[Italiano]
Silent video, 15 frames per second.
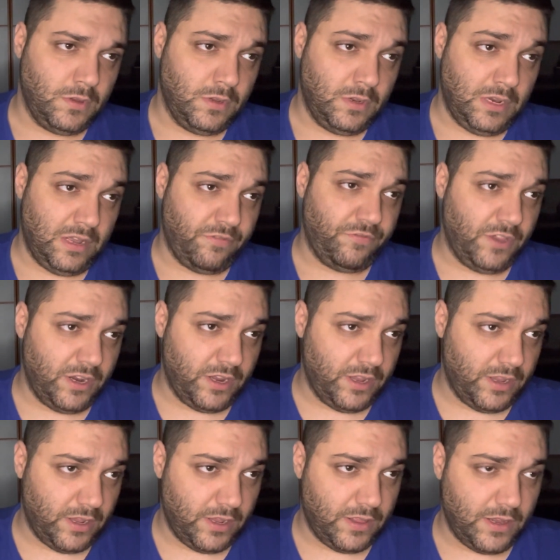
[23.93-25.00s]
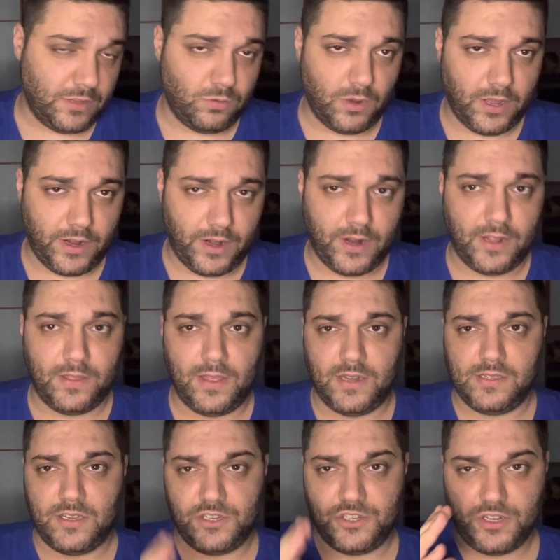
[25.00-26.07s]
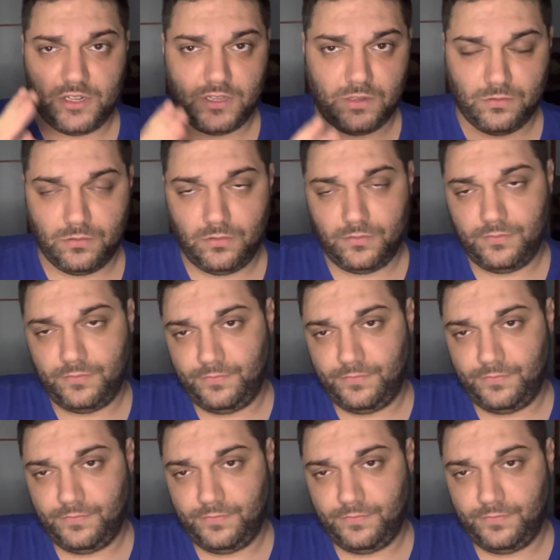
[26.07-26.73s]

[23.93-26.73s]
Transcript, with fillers: la fine della tua carriera te la sei scelta tu.